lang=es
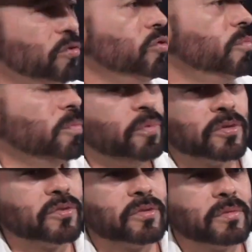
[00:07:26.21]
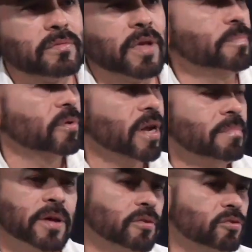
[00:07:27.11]
grupo, pues no hay
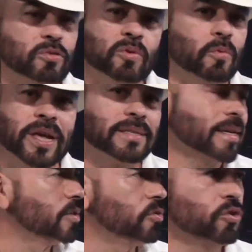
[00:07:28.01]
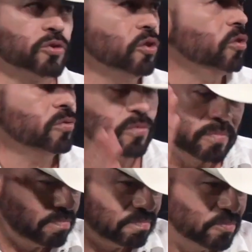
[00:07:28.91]
problema. Yo todo voy a yo todo
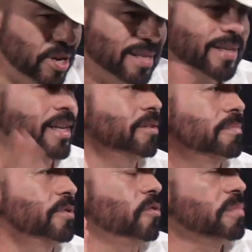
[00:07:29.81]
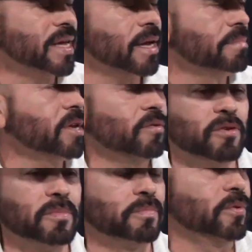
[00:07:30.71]
voy a seguir con mi camino,
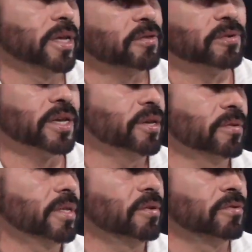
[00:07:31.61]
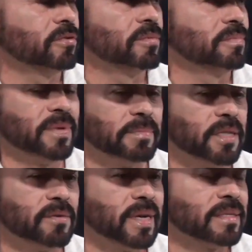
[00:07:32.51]
con mi proyecto que yo tengo. Todo me,
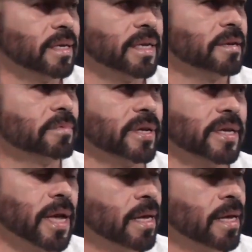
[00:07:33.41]
tengo que salir porque ya,